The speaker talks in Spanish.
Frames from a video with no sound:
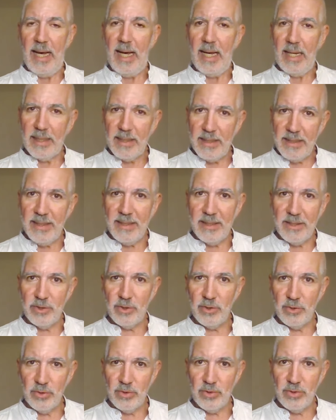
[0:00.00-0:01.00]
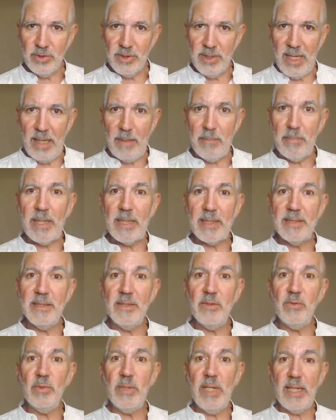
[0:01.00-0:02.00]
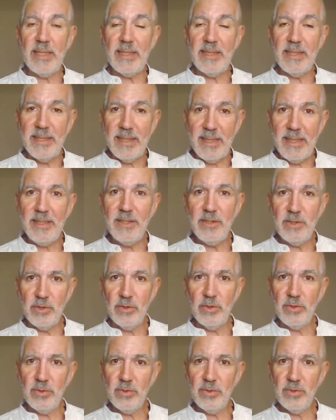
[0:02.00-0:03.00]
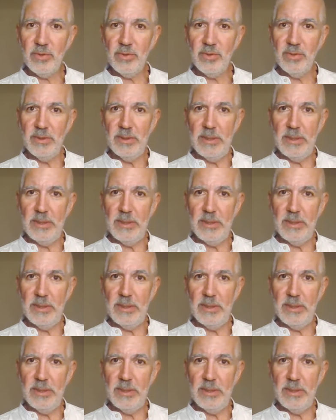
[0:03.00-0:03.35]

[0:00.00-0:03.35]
a gestos, a particulares gestos